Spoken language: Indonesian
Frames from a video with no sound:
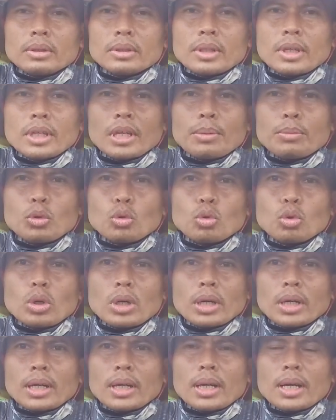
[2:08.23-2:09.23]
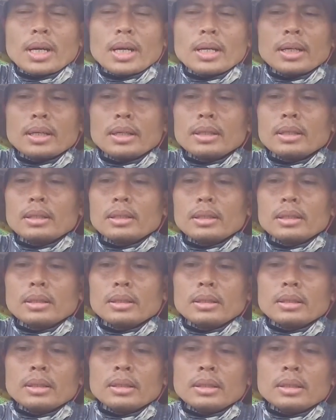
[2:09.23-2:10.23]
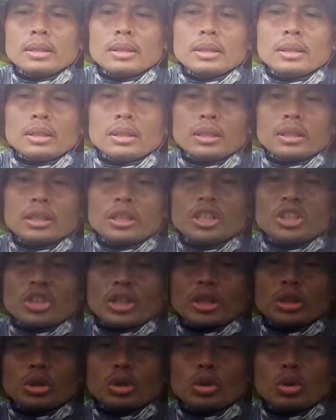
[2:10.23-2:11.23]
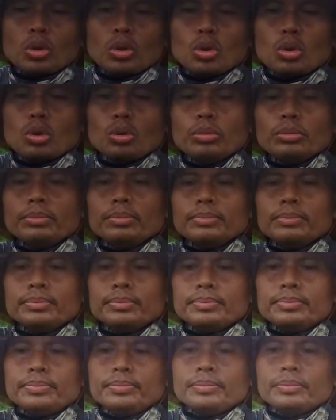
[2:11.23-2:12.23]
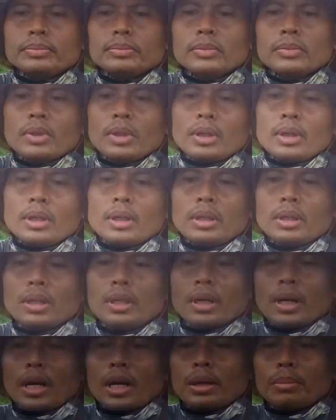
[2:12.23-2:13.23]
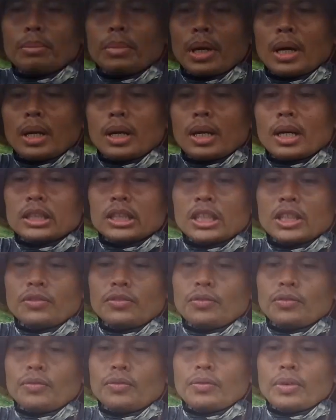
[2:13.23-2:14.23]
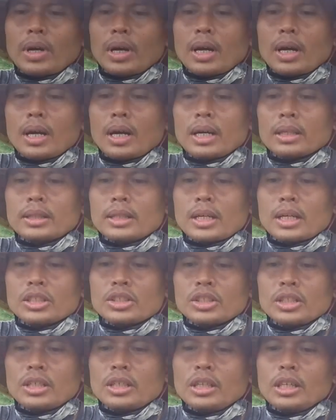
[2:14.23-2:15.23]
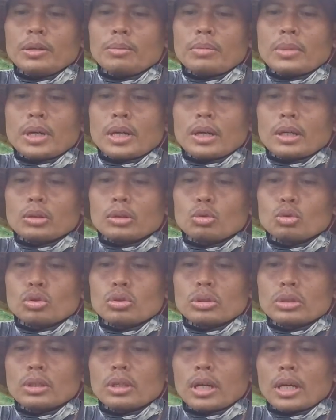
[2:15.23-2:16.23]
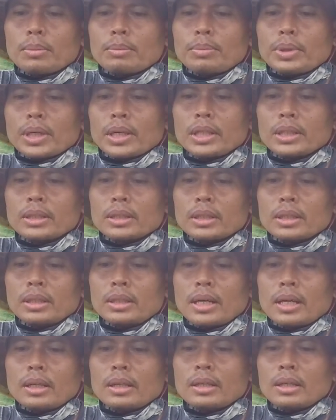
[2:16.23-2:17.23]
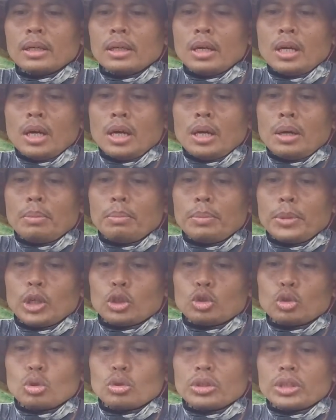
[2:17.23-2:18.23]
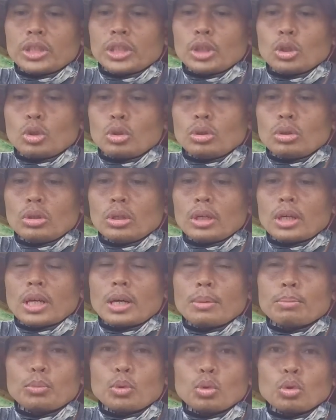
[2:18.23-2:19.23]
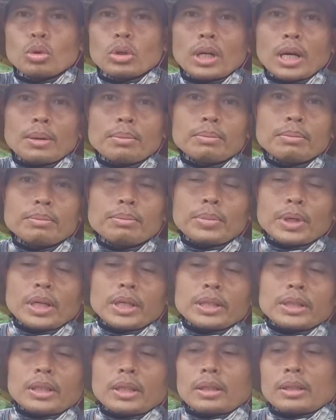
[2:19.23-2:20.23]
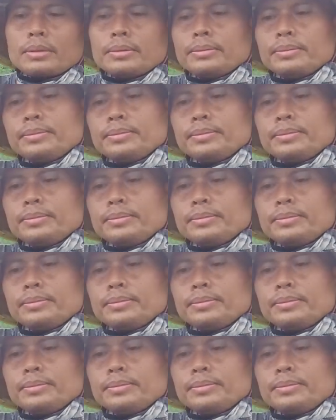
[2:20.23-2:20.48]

saya menggunakan Gisentro dengan bahan aktif atrazin 500 gram per liter dan mesotrion 60 gram per liter.